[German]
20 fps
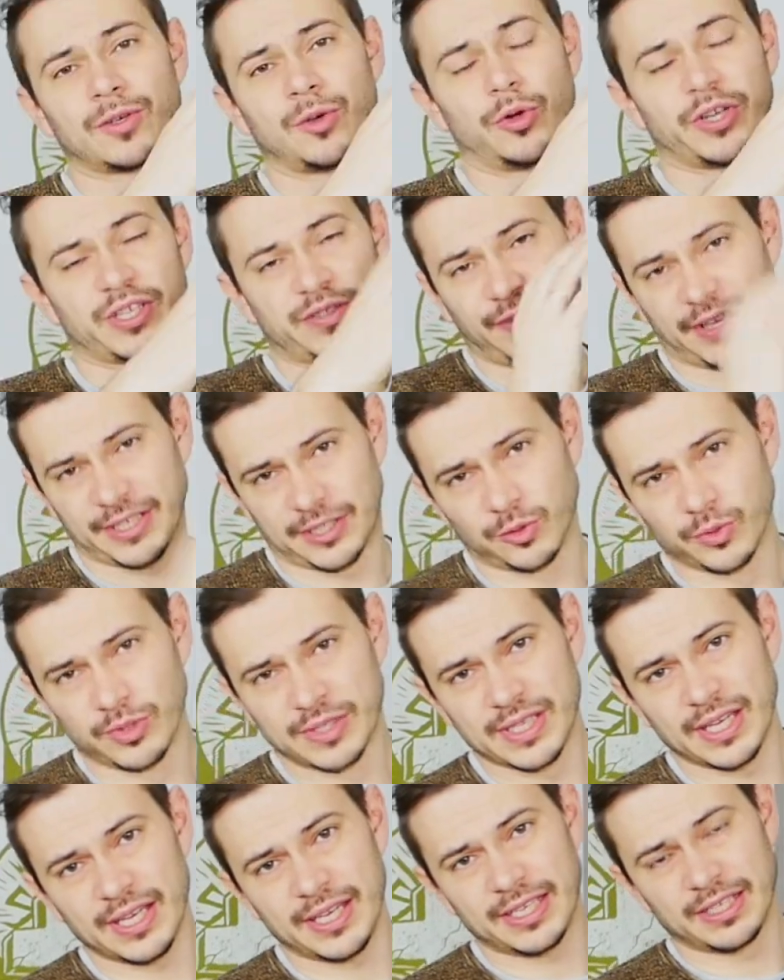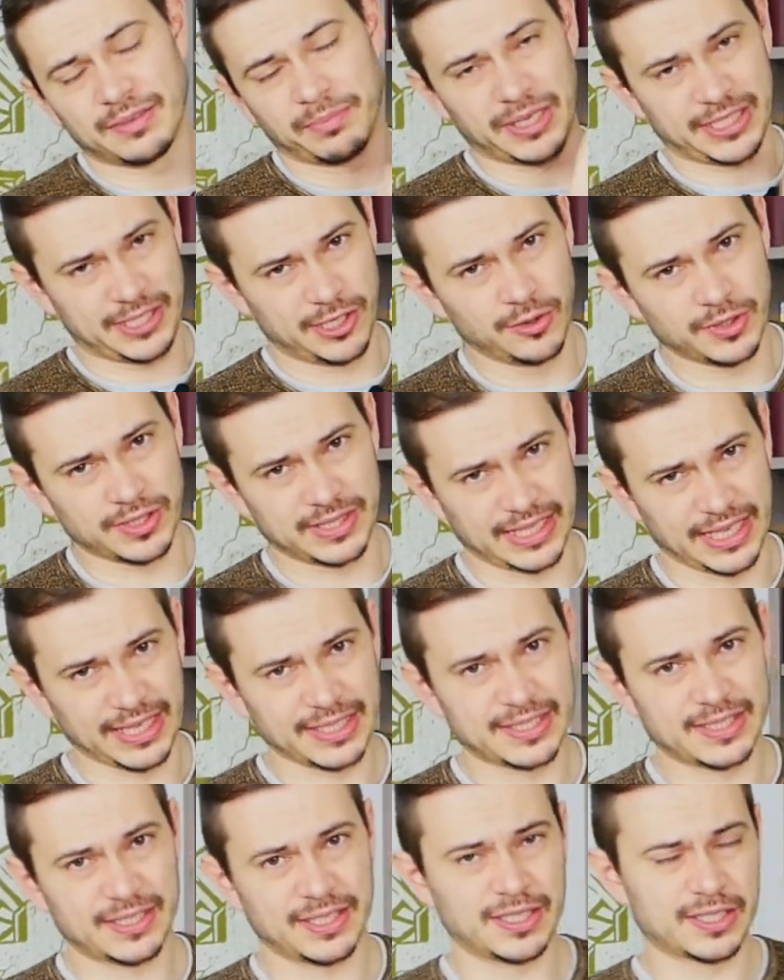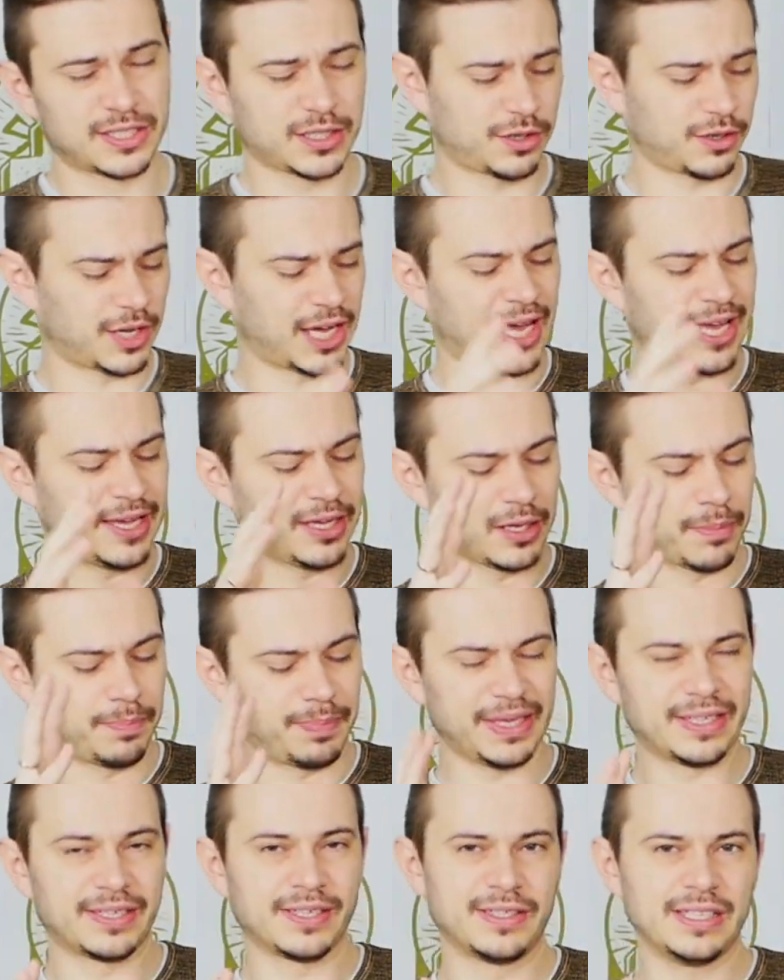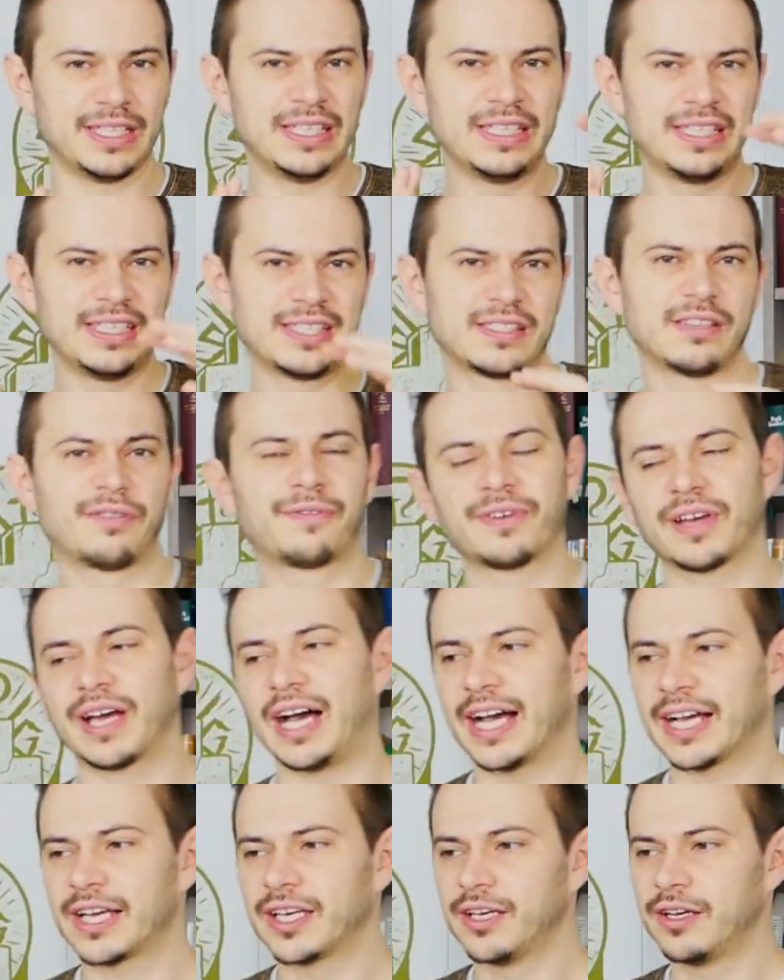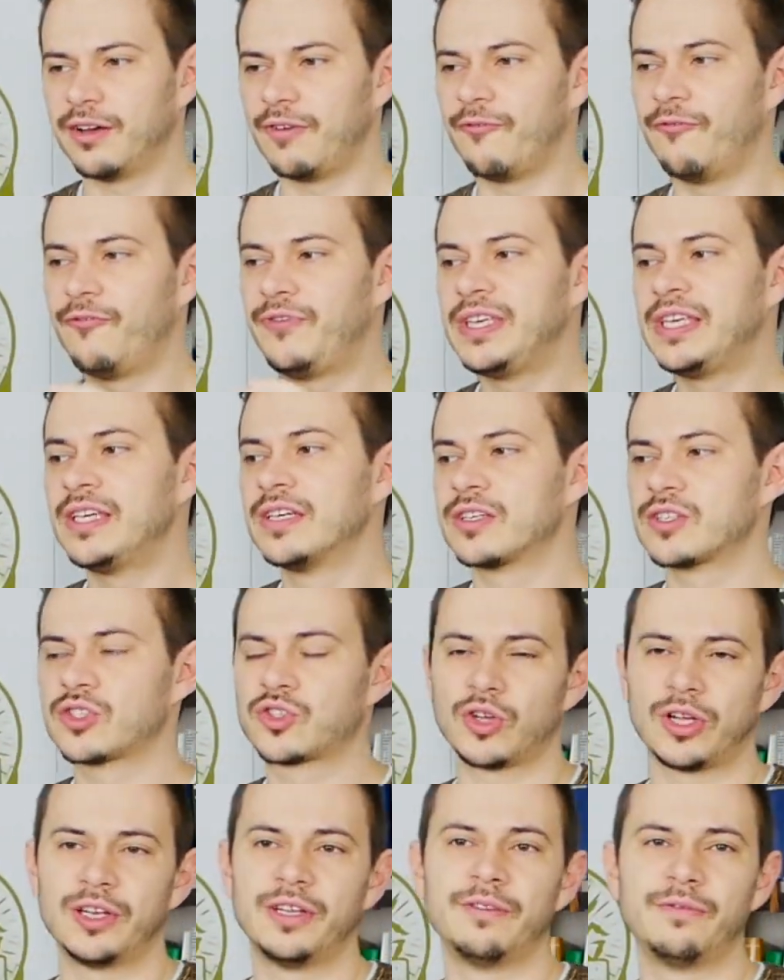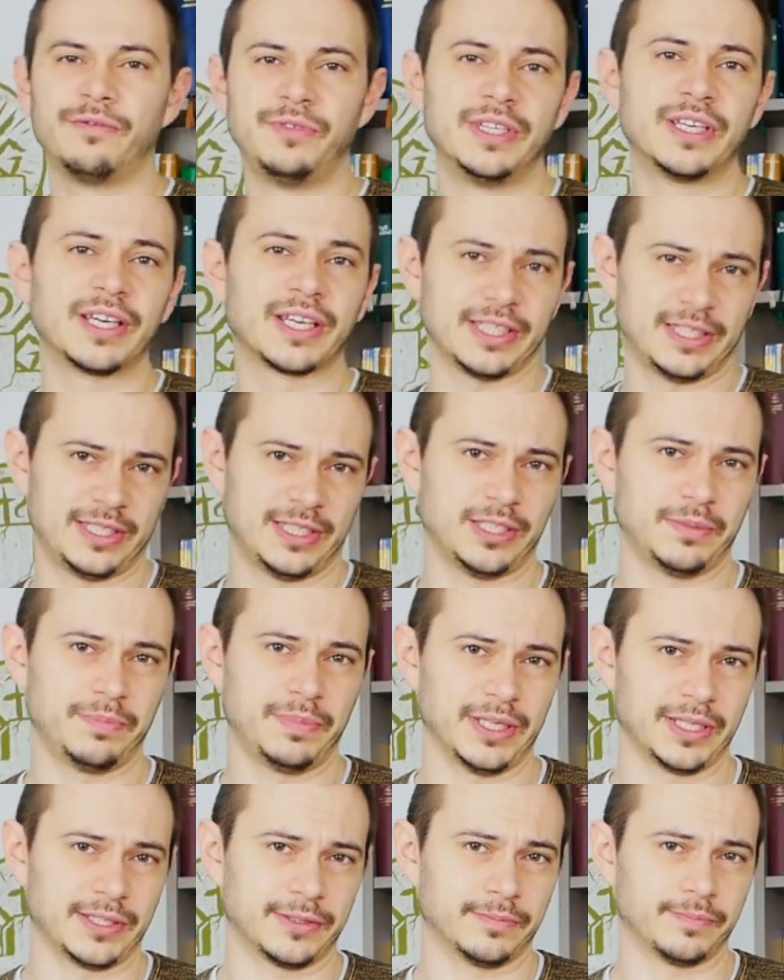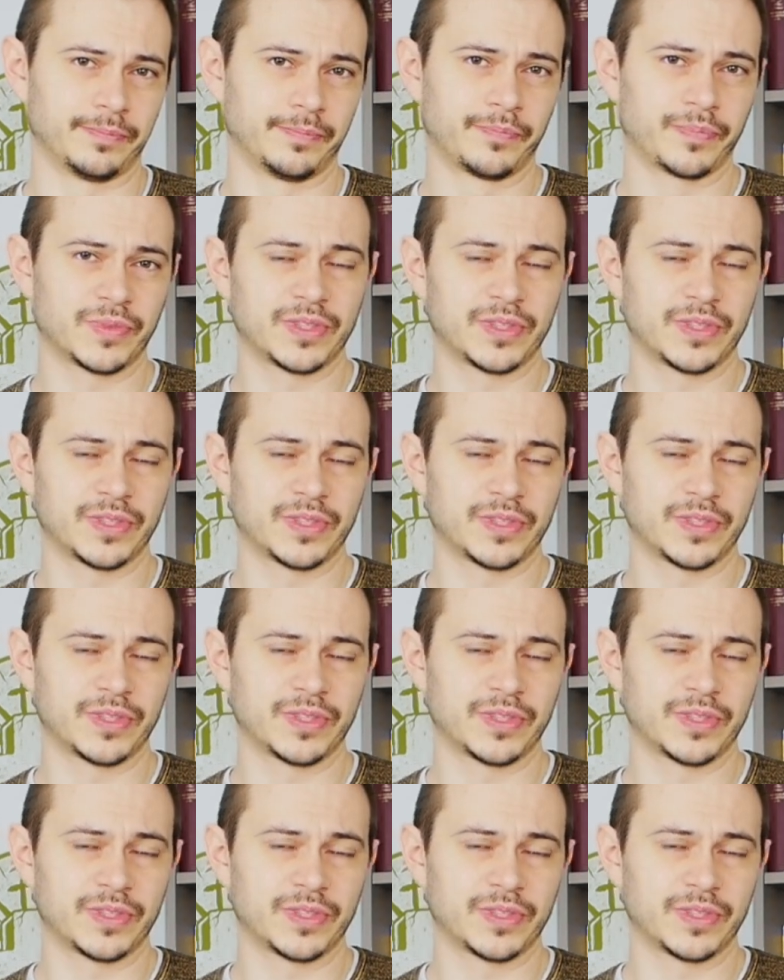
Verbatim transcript: Und das Vaterunser in Matthäus 6 ist eingebettet in diese Frage, wie sollen wir richtig beten?